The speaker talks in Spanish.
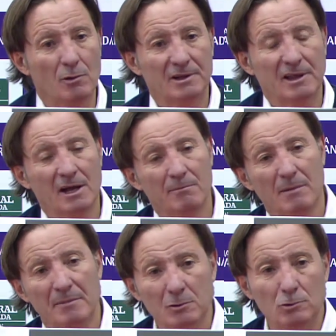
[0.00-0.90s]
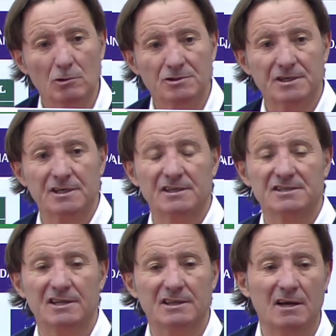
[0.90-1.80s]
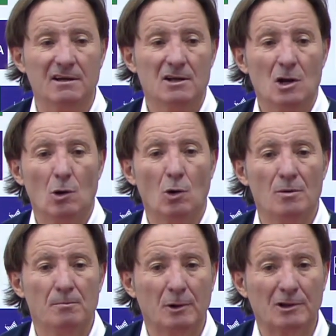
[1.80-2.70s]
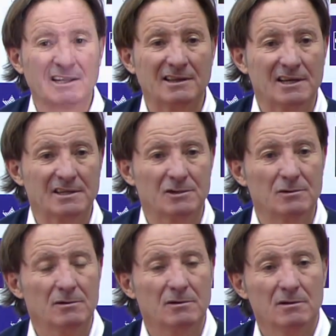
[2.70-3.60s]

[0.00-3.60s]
que tengan más minutos y que se sientan lo importantes que son.